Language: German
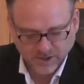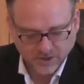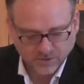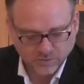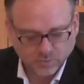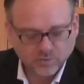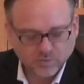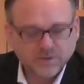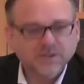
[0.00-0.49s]

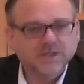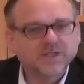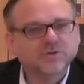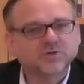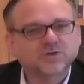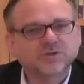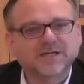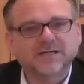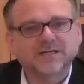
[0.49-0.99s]
Nun
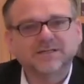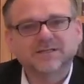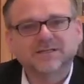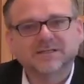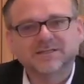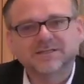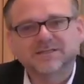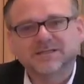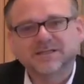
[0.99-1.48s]
entstand
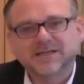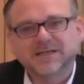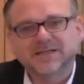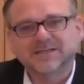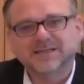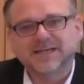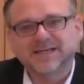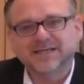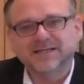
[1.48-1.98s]
das
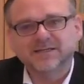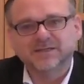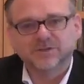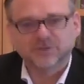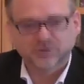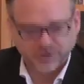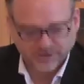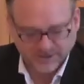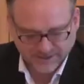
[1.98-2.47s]

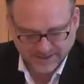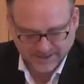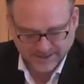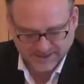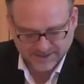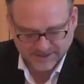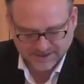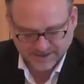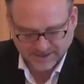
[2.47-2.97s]
lateinische
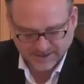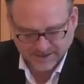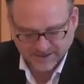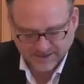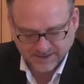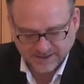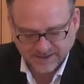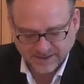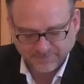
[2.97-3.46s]

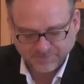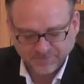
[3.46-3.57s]
Kaiserreich,